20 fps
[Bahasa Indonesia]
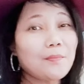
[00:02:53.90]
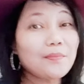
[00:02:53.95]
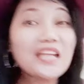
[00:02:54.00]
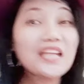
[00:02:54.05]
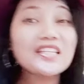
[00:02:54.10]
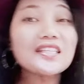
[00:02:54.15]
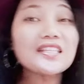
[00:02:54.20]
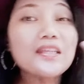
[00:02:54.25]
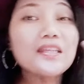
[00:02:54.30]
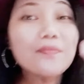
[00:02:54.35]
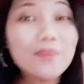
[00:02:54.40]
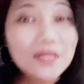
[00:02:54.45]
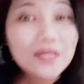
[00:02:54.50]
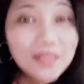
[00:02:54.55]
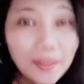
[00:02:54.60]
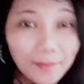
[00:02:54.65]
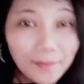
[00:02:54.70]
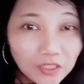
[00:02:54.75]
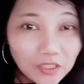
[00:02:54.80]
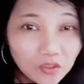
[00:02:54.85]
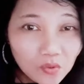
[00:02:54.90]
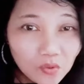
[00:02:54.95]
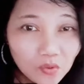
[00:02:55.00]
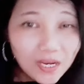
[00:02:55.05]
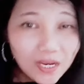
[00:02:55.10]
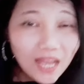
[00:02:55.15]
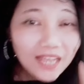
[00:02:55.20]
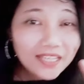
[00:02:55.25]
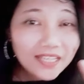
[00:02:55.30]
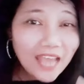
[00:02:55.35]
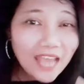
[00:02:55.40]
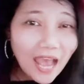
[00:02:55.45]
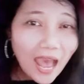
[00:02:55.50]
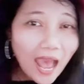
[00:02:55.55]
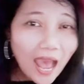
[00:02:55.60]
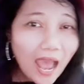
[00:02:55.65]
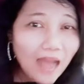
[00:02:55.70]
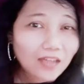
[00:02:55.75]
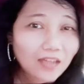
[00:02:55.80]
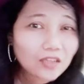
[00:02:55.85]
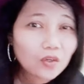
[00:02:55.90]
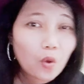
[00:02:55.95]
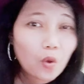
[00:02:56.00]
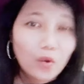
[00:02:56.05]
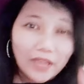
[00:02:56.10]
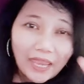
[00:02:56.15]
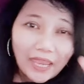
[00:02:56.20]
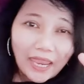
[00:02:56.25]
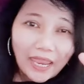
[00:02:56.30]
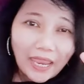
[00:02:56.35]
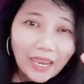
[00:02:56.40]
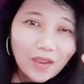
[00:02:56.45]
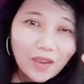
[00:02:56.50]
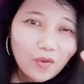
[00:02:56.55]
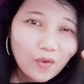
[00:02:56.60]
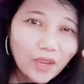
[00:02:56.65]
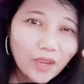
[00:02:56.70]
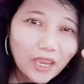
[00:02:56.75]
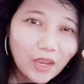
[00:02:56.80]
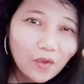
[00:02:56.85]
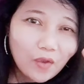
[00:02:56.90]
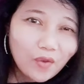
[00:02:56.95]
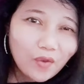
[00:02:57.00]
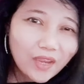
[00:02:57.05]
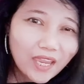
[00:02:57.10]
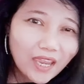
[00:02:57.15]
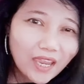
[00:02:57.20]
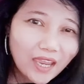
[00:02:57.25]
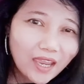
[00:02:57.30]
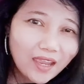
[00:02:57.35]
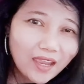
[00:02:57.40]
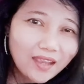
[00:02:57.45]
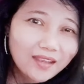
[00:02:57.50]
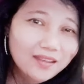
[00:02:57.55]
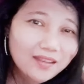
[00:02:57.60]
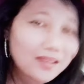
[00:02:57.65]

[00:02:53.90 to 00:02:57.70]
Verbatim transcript: biar sekibernya masuk kalian oke okay, oke okay, oke okay.